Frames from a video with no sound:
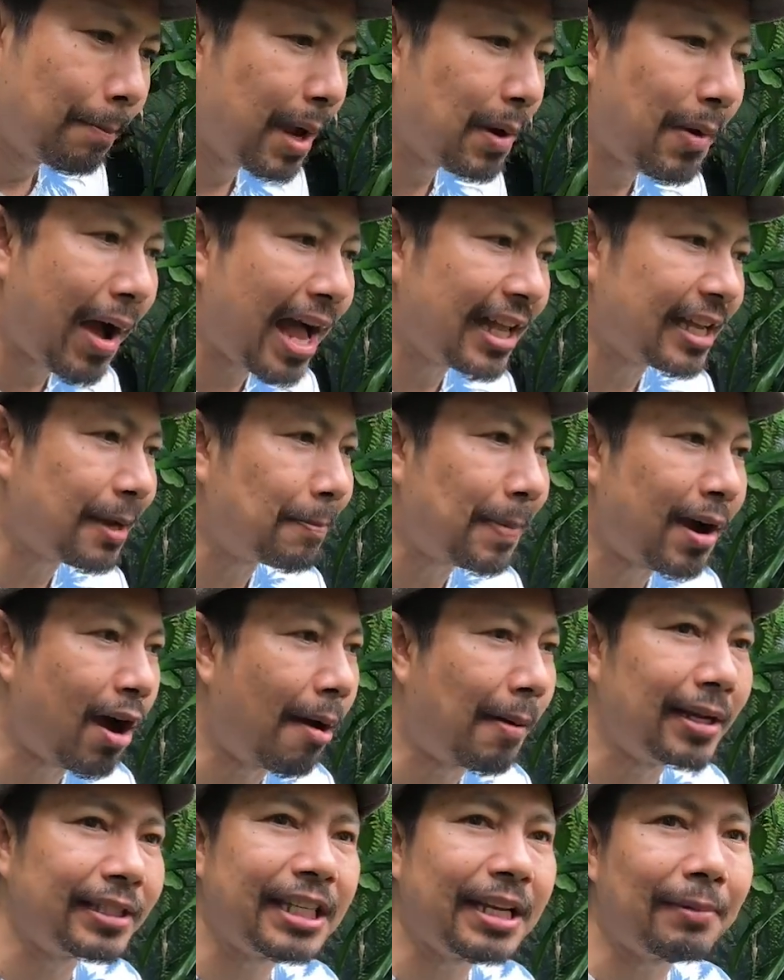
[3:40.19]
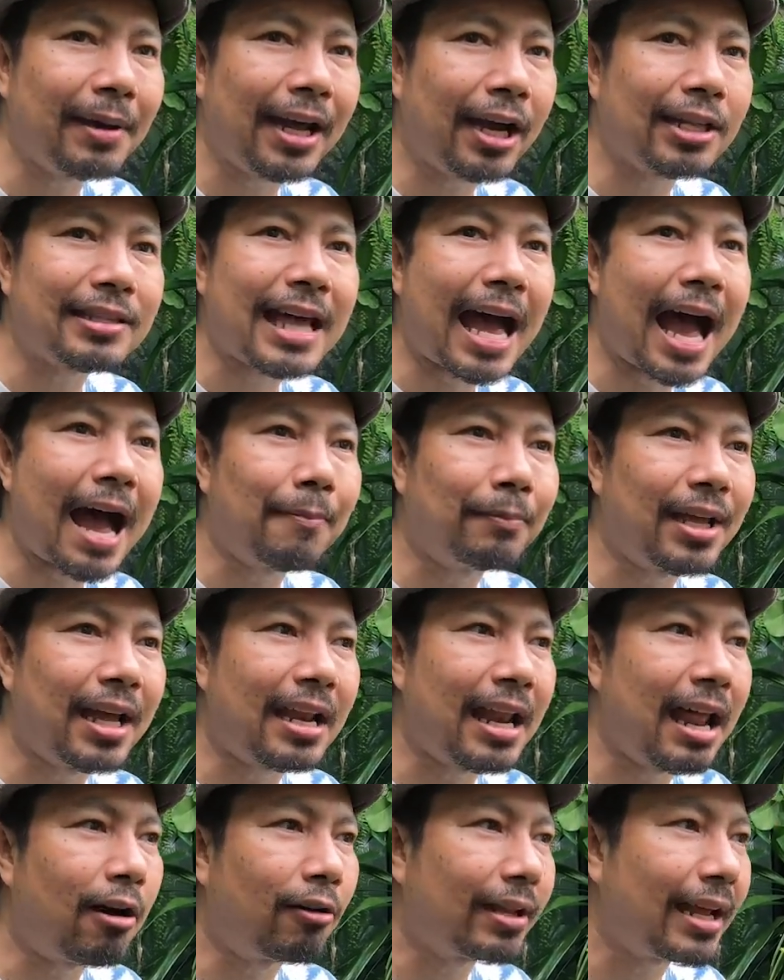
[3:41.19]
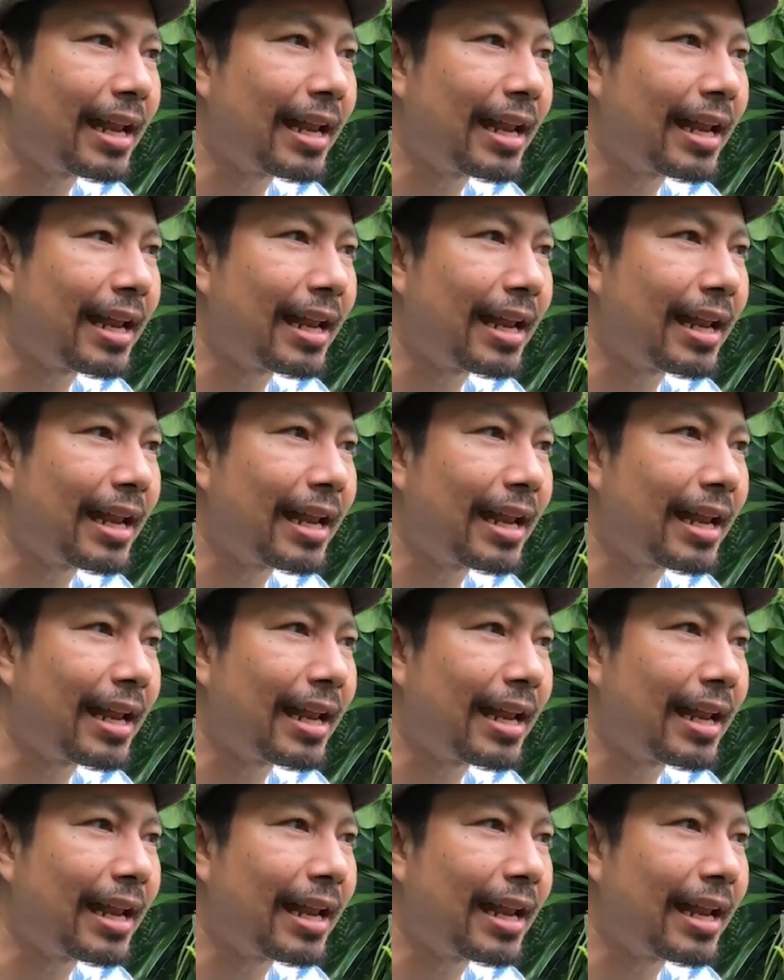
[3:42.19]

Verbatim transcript: ไม่ว่าจะประกอบอาชีพอะไรก็ตามเนี่ยเรา